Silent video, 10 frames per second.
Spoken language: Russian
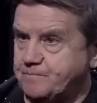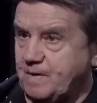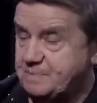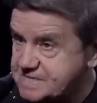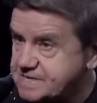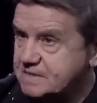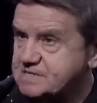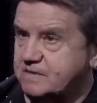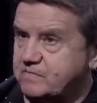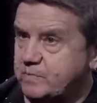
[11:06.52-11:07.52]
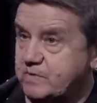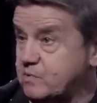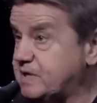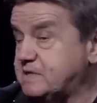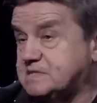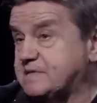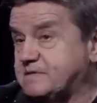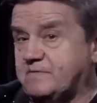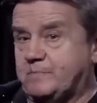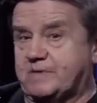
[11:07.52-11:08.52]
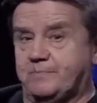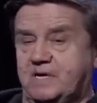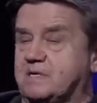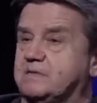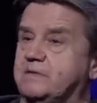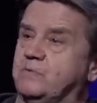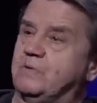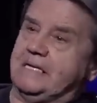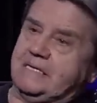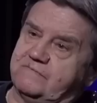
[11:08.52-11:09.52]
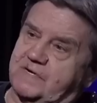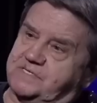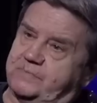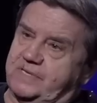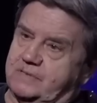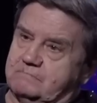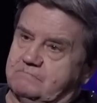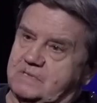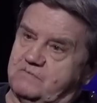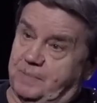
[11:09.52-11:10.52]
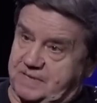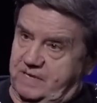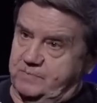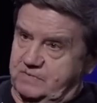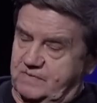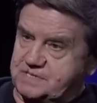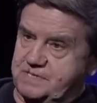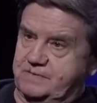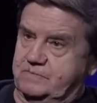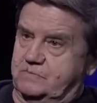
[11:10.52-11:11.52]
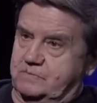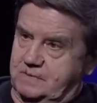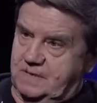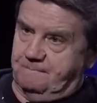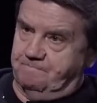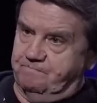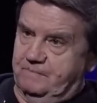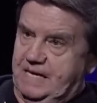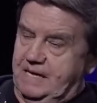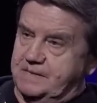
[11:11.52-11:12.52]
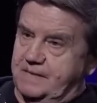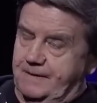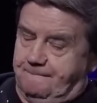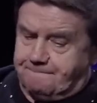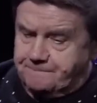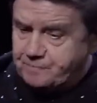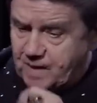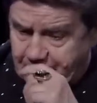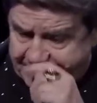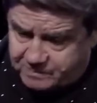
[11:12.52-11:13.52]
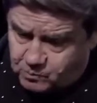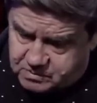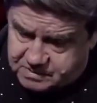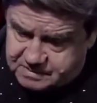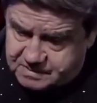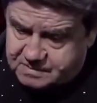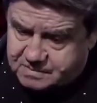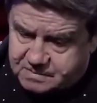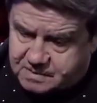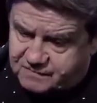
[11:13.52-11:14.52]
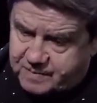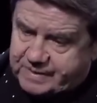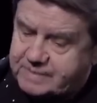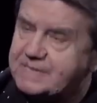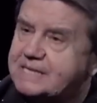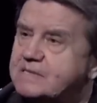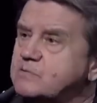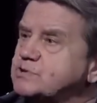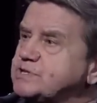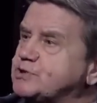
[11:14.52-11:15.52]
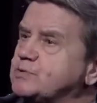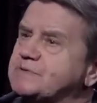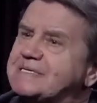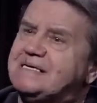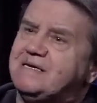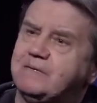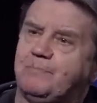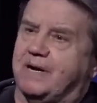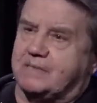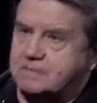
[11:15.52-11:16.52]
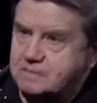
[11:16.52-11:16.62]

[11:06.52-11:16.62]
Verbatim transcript: Президентские выборы. В Украине, кстати, выборы по календарю в октябре. Парламент 23 года. Так? Поэтому к, к выборам надо уже что-то либо